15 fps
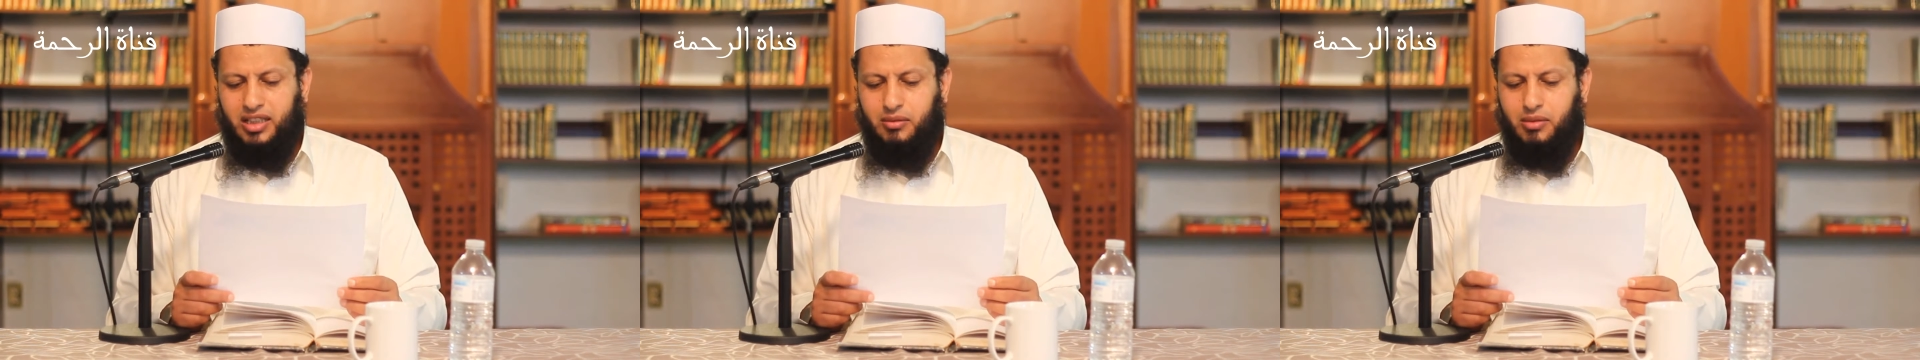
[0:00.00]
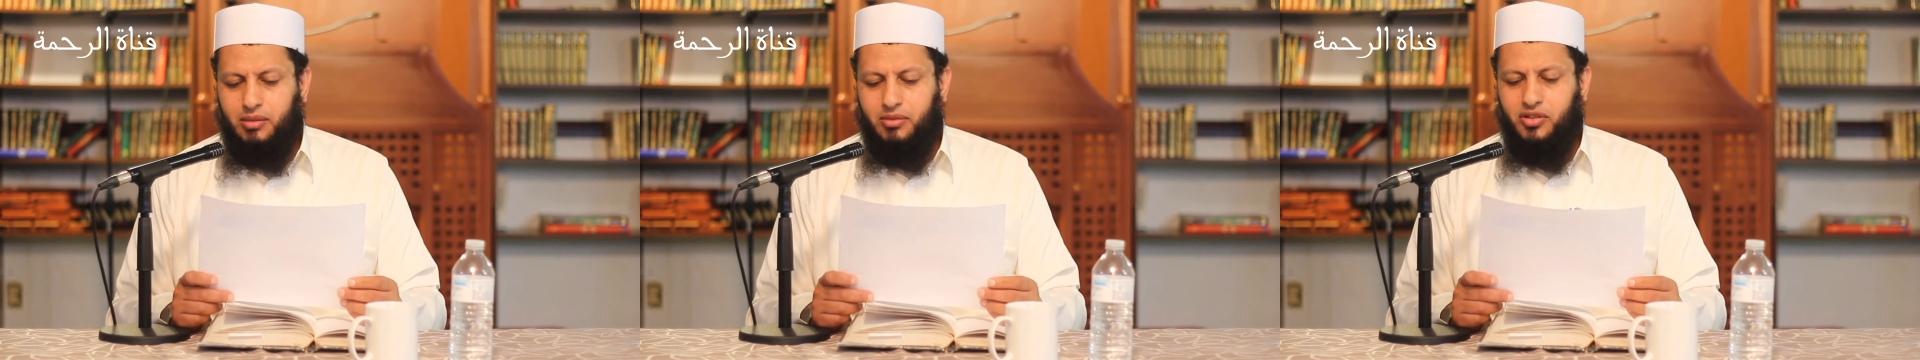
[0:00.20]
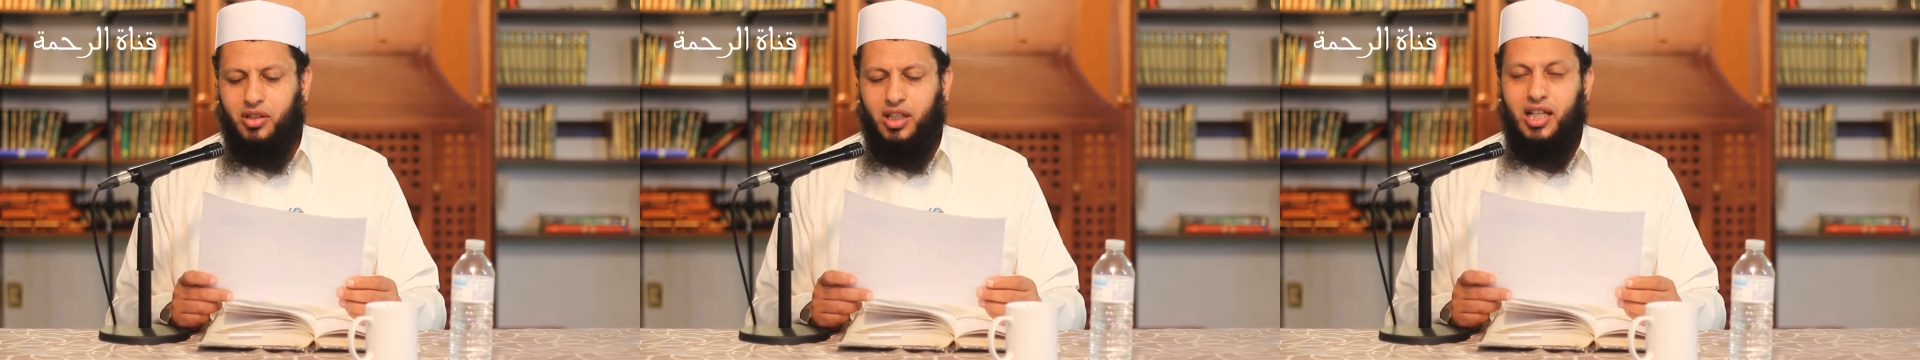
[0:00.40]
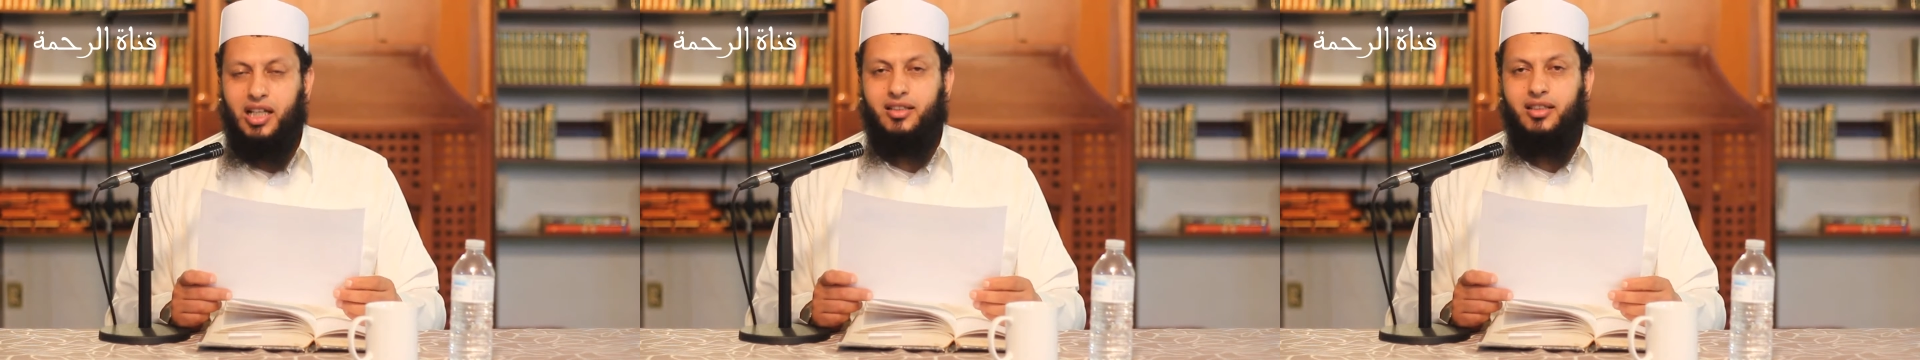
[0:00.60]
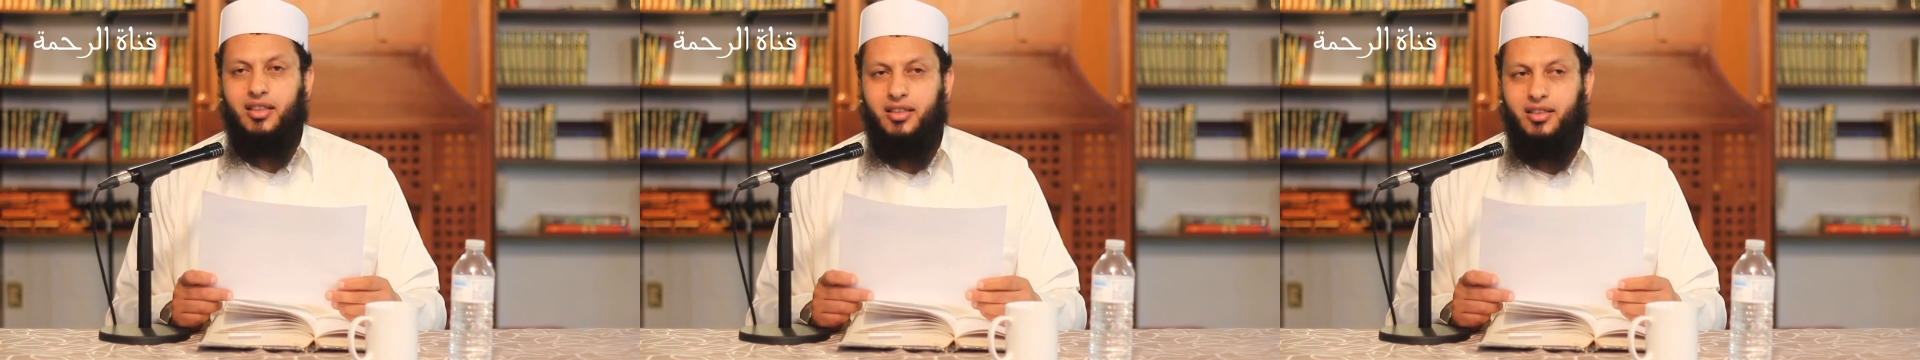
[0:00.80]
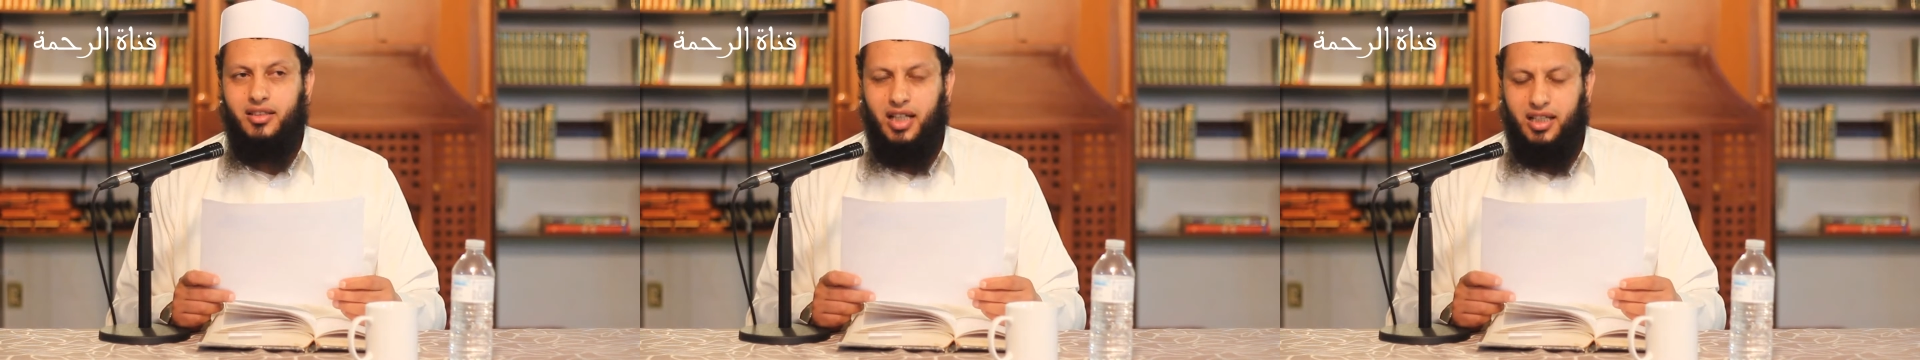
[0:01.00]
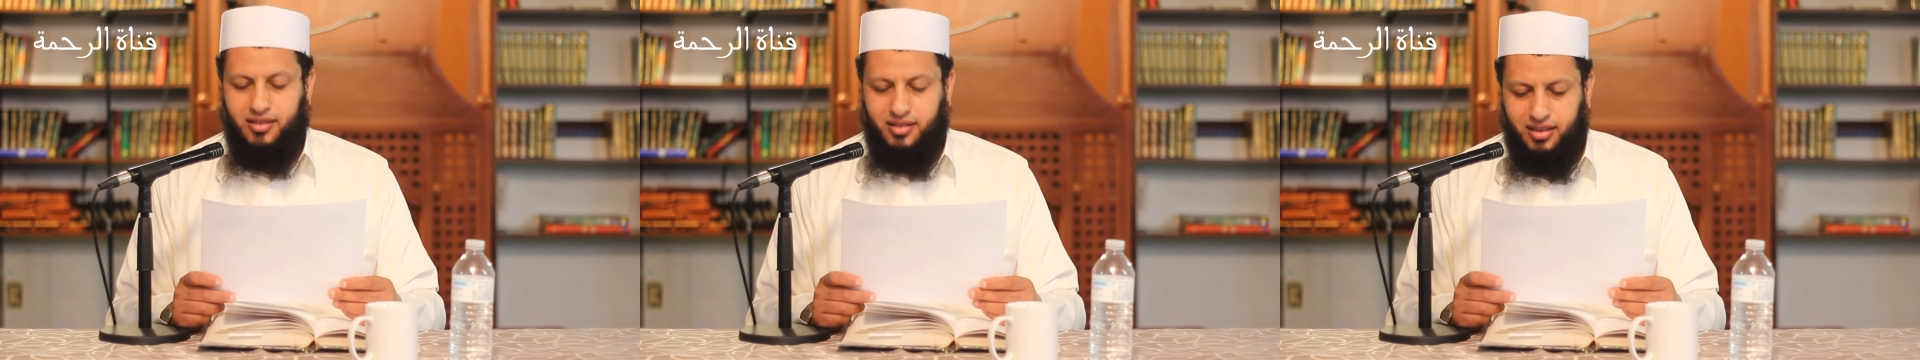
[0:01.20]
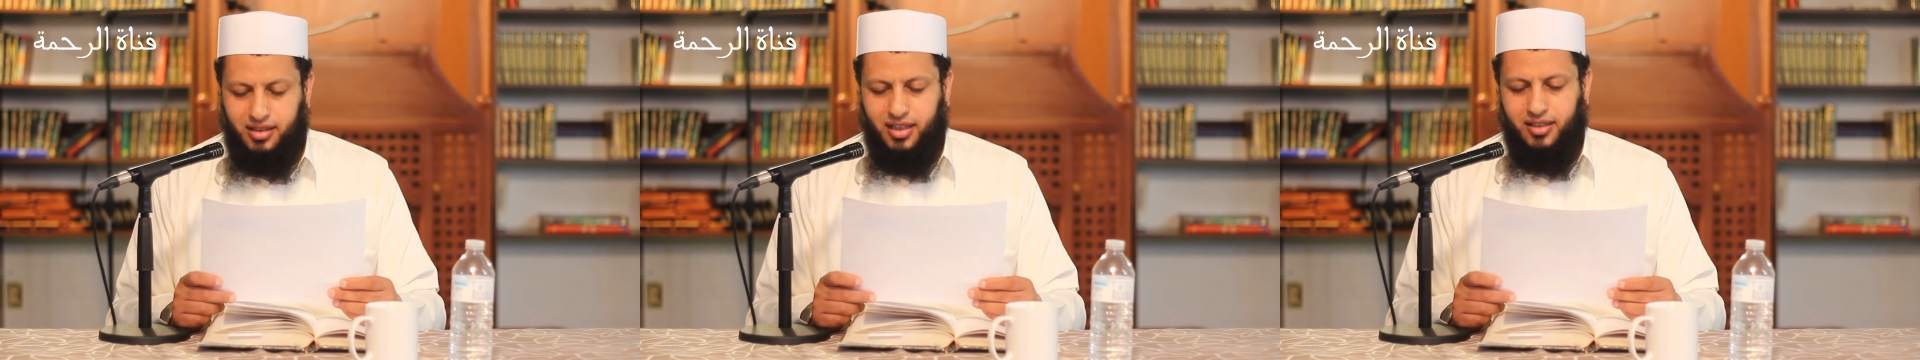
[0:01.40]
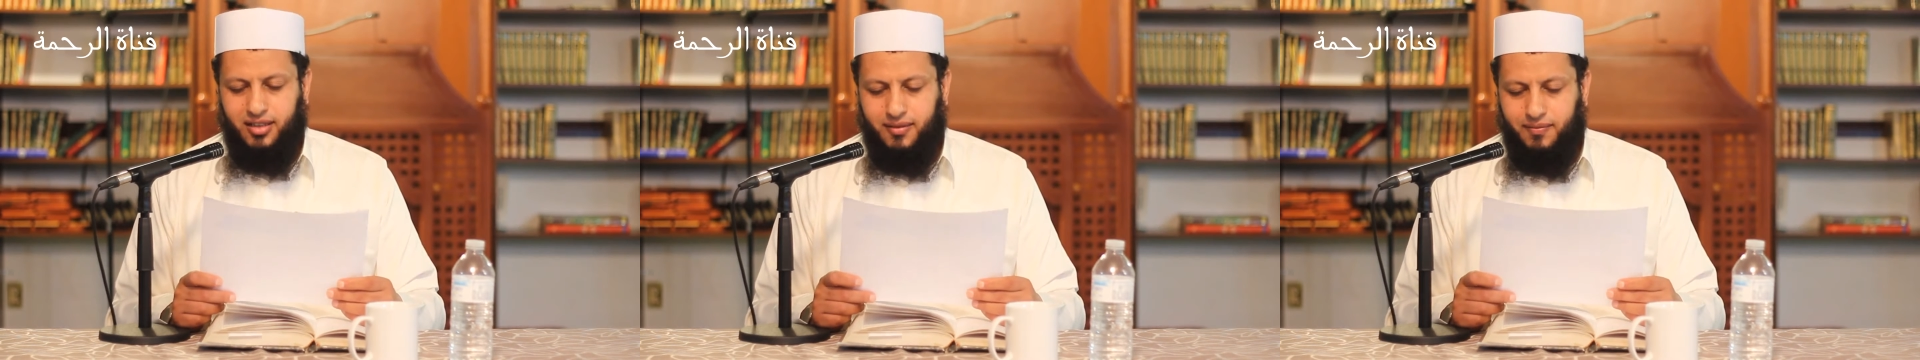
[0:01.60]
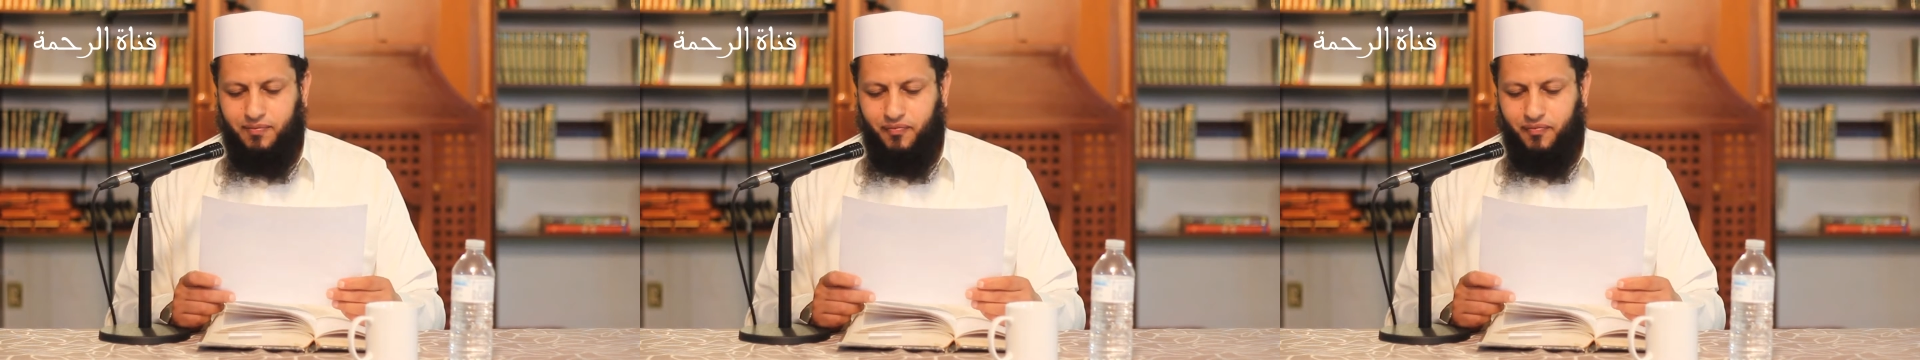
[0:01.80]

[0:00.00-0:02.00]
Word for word: تمام صلاته ناسيا